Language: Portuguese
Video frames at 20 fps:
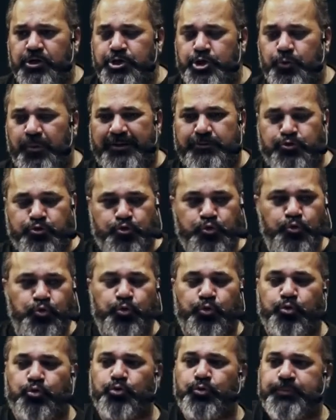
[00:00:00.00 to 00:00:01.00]
de um
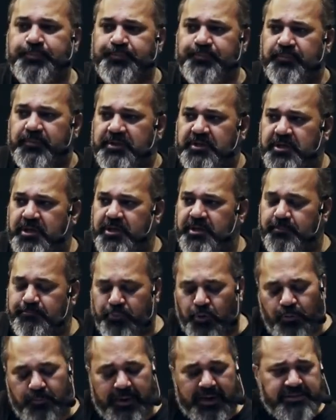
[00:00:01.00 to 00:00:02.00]
assunto que,
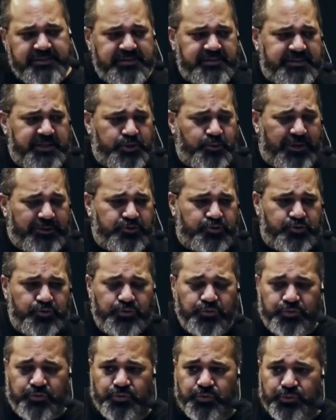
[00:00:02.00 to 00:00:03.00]
por mais que seja um
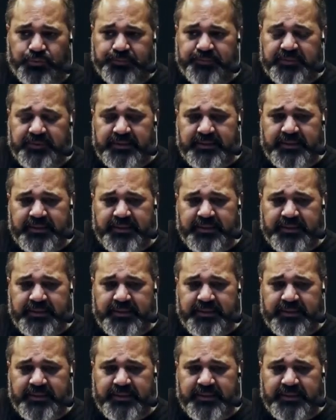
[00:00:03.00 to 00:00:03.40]
assunto